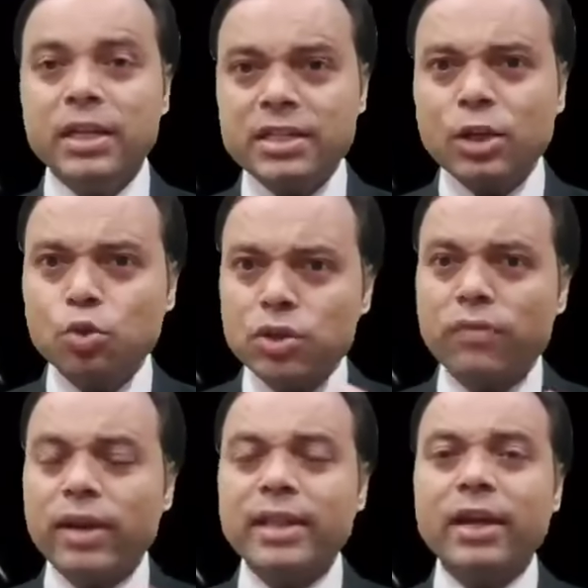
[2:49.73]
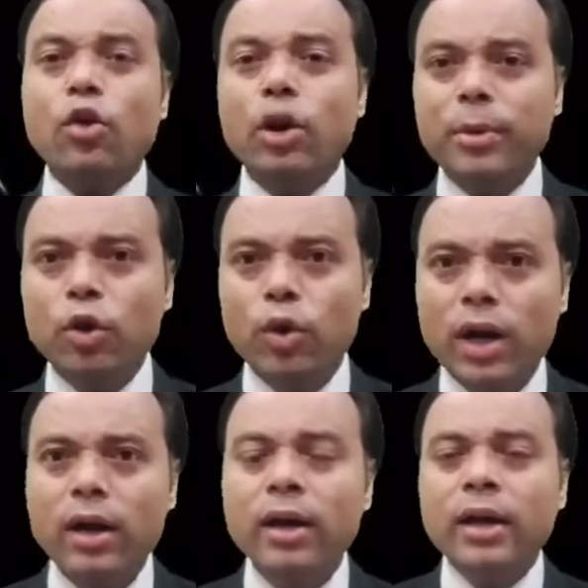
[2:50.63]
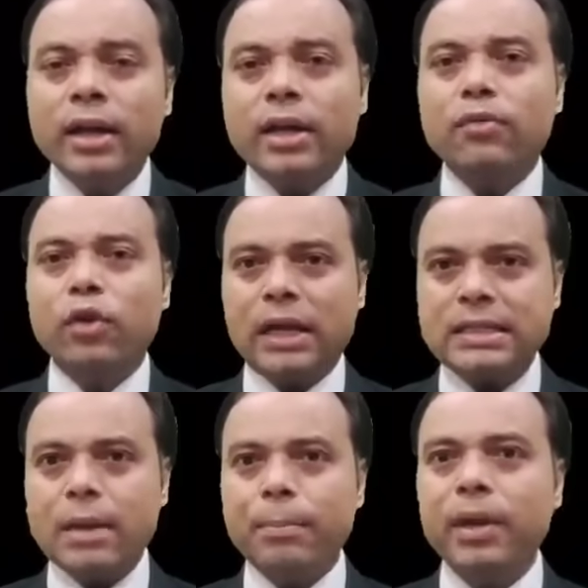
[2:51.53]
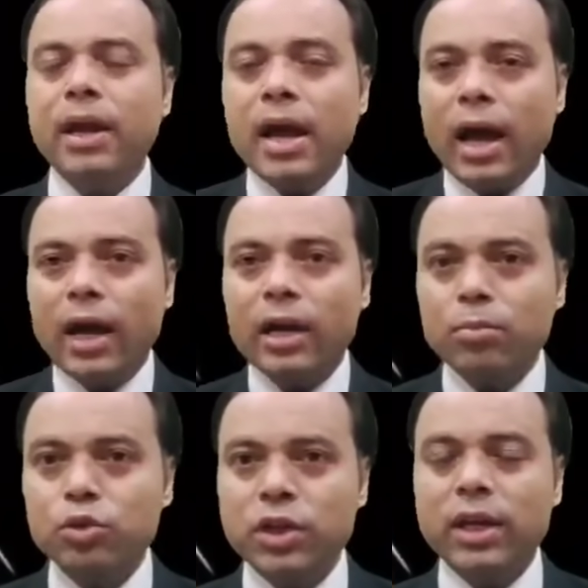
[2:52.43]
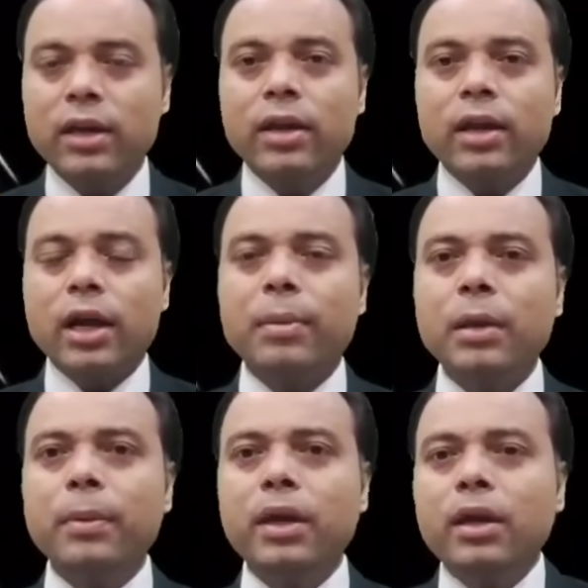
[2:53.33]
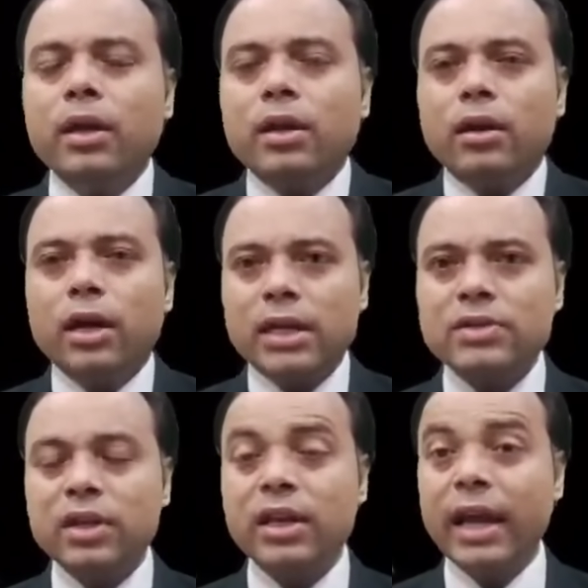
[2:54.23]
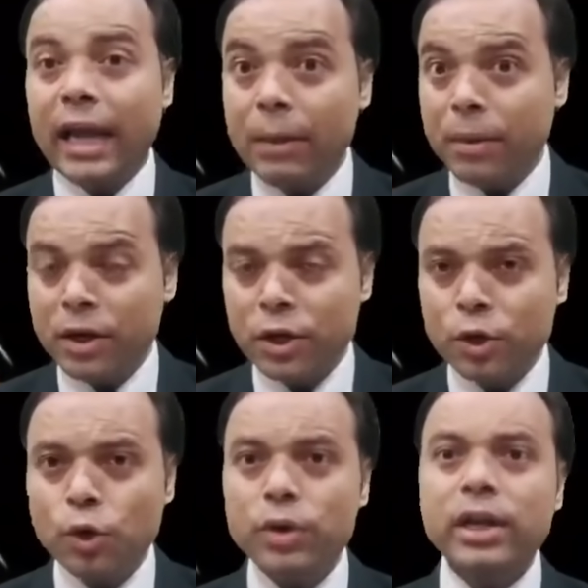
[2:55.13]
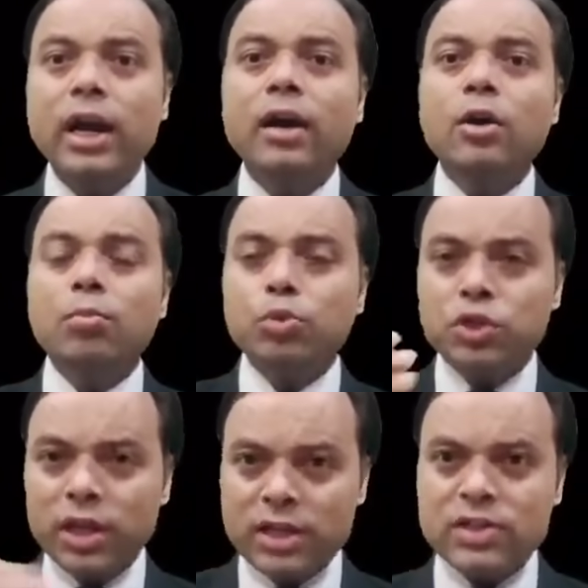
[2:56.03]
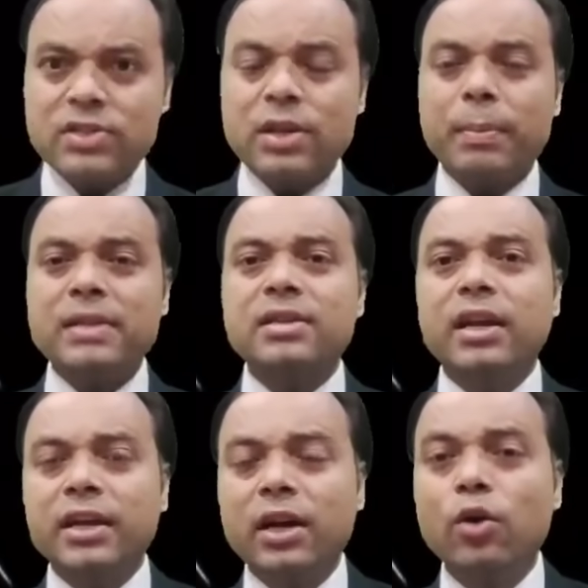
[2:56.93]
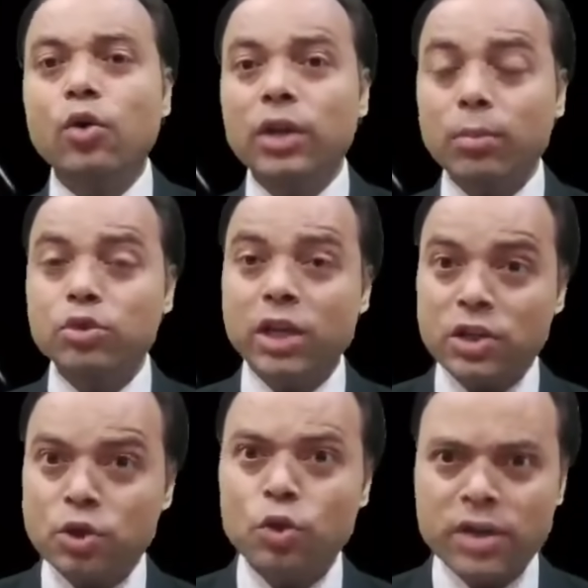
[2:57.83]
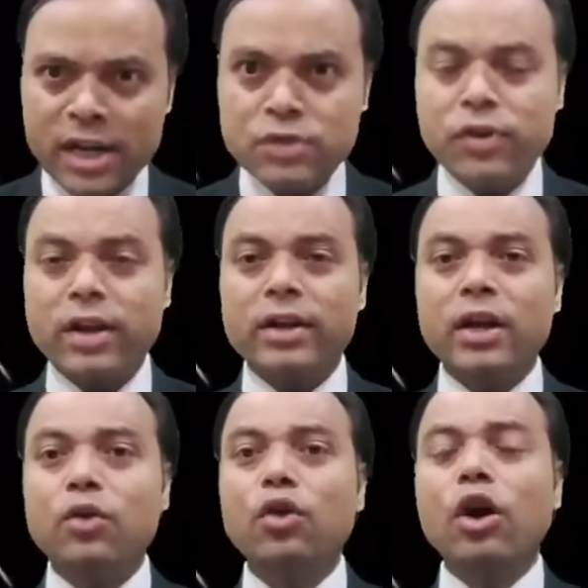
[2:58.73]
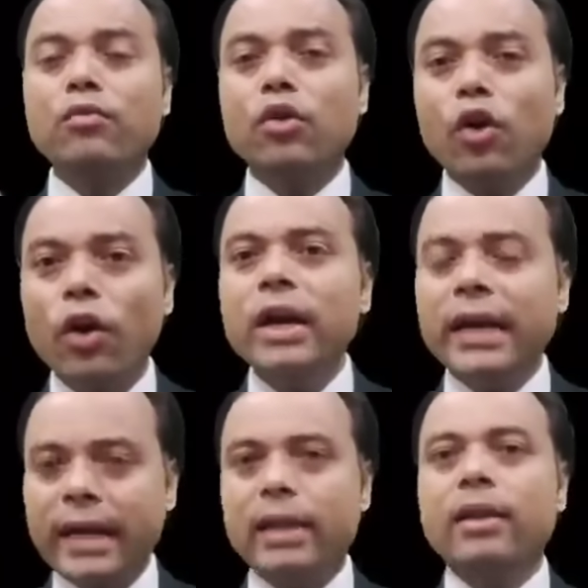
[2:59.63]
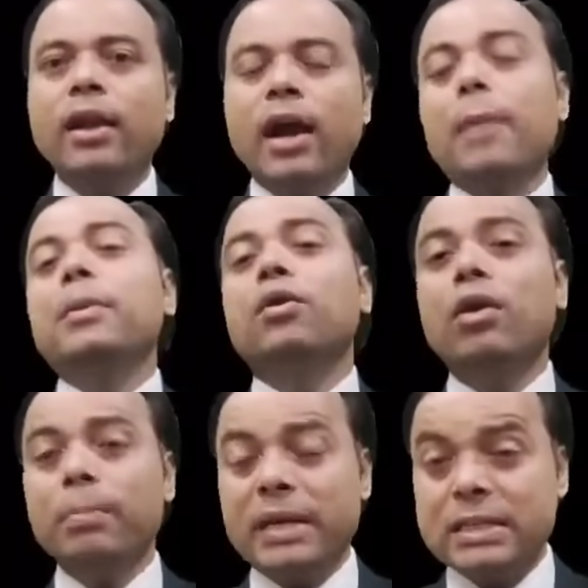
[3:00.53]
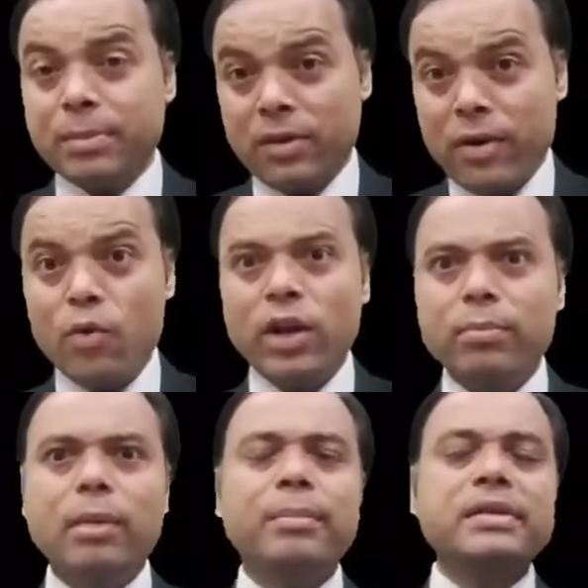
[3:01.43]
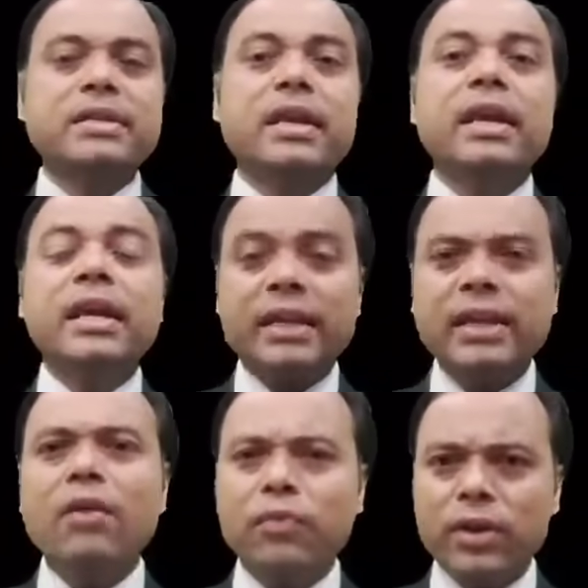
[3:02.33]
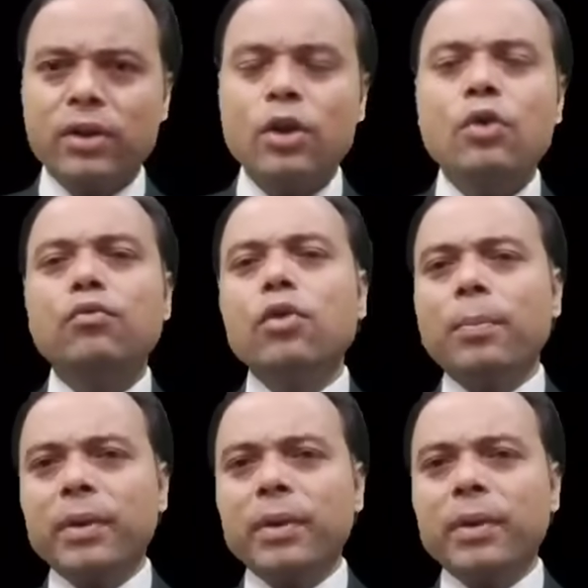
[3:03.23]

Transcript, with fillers: इसका दूसरा फायदा एक और भी होगा कि फॉर एग्जाम्पल अगर मुझे कभी भी आ, किसी की हेल्प करनी हो या मुझे किसी से पैसा लेना हो या मुझे किसी को ट्रांसफर करना हो और वो ऑलरेडी अपने ऑन पैसे के फाउंडिंग मेंबर्स हैं या फिर वो